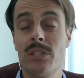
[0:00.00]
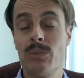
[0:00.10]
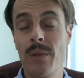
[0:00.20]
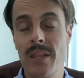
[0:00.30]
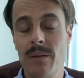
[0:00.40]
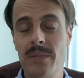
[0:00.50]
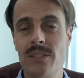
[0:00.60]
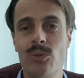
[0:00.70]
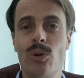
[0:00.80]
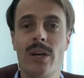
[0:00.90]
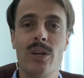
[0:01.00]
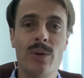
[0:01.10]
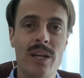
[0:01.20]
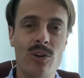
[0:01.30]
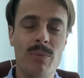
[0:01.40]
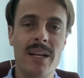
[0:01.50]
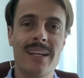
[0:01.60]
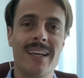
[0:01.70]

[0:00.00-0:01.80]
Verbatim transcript: especialmente uno que no voy a nombrar,